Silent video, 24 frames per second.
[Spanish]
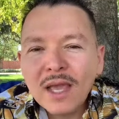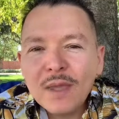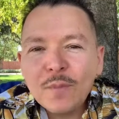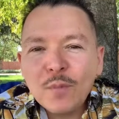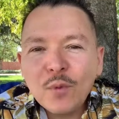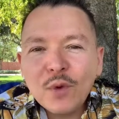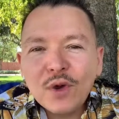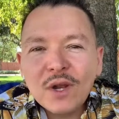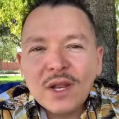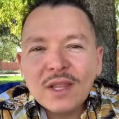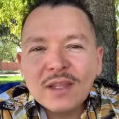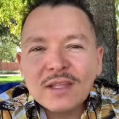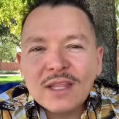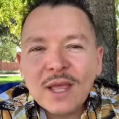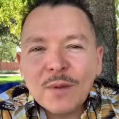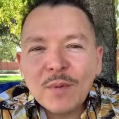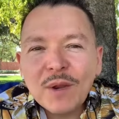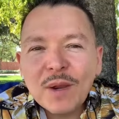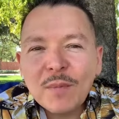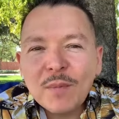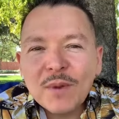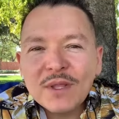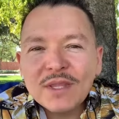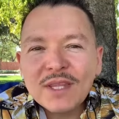Ahí póngale
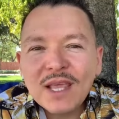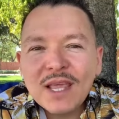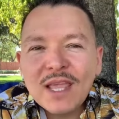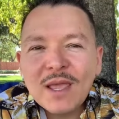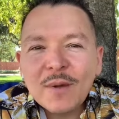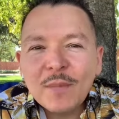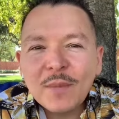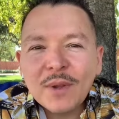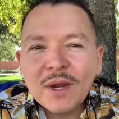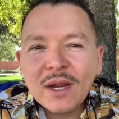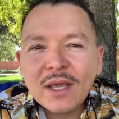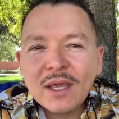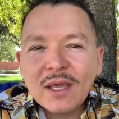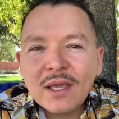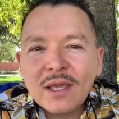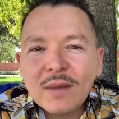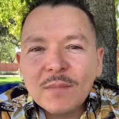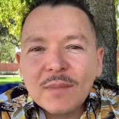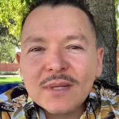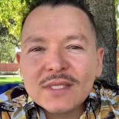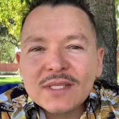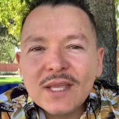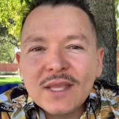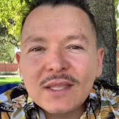tap a la pantalla para
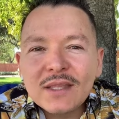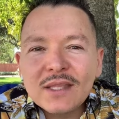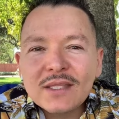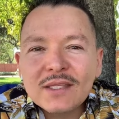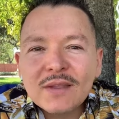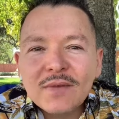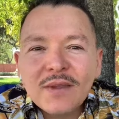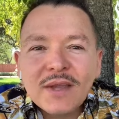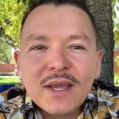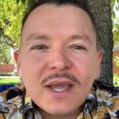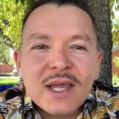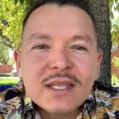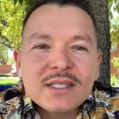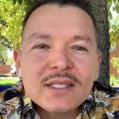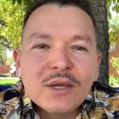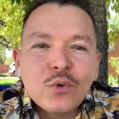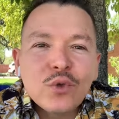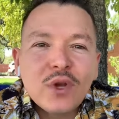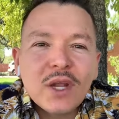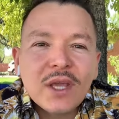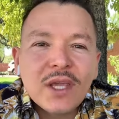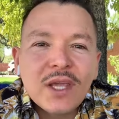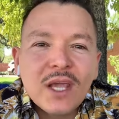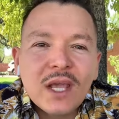que más gente se venga y
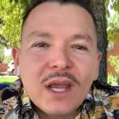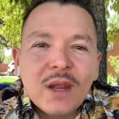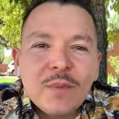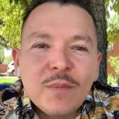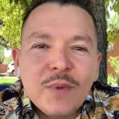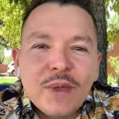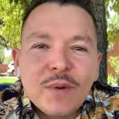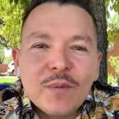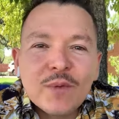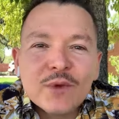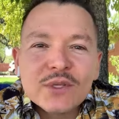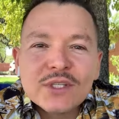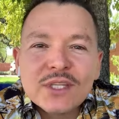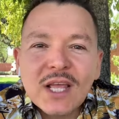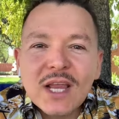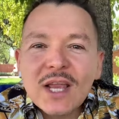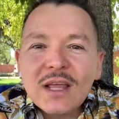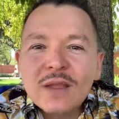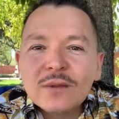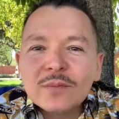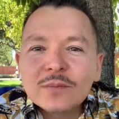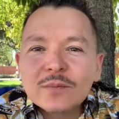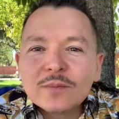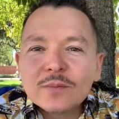se una aquí al en vivo,
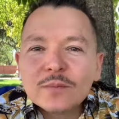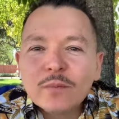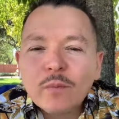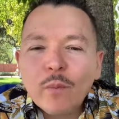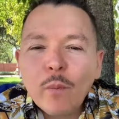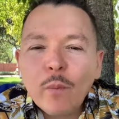¿sale?